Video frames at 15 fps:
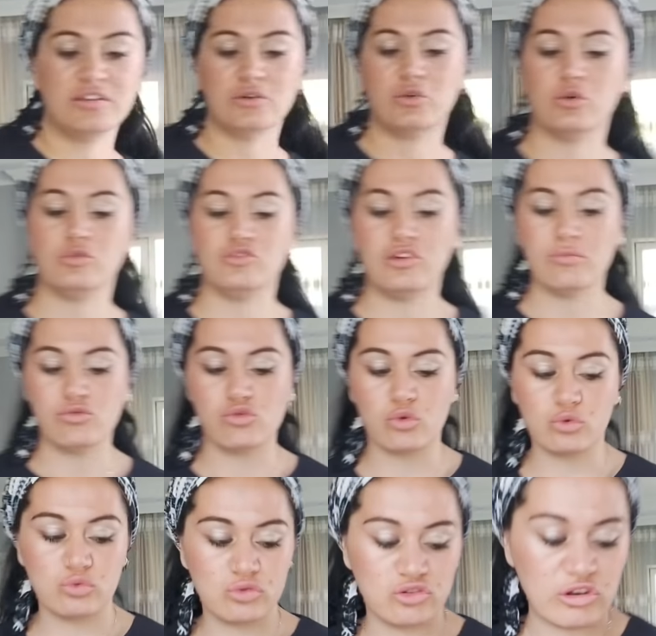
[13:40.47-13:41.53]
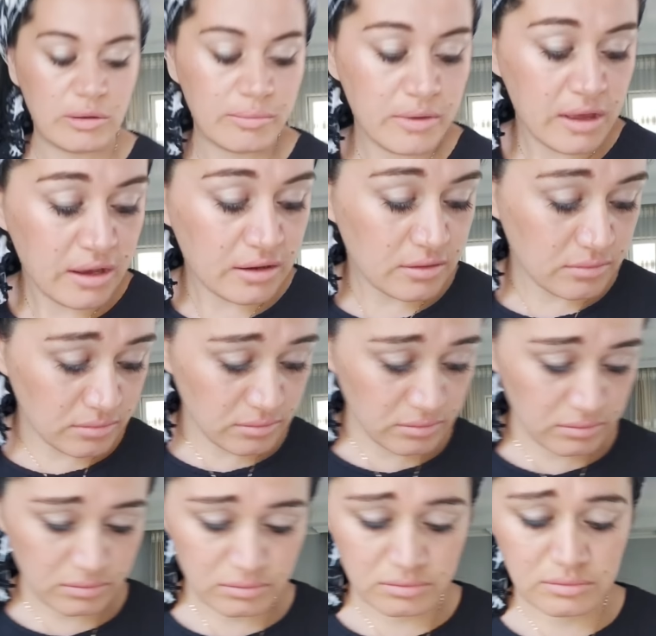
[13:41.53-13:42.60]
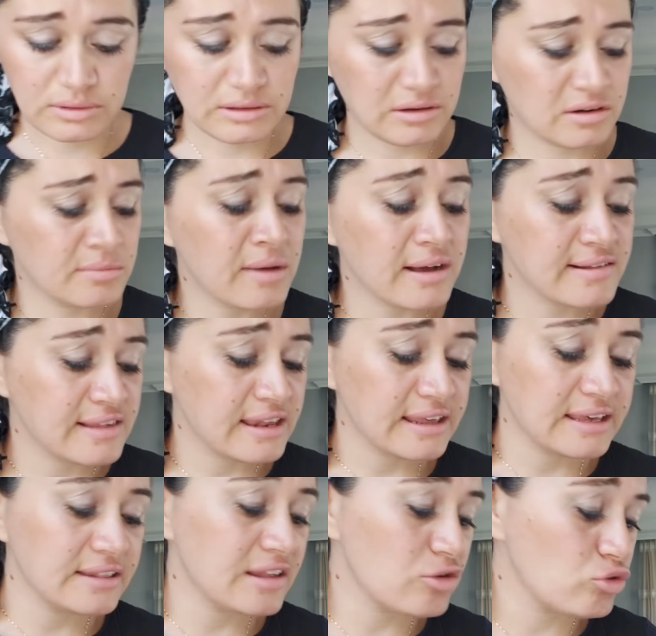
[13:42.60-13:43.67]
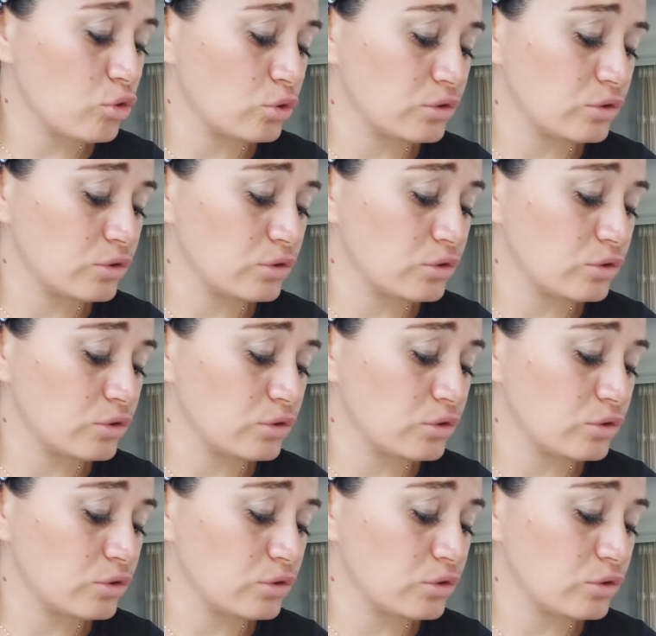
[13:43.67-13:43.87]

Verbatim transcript: çay da koyacağım, soğutacağım. Hasta. Irmak seninkini de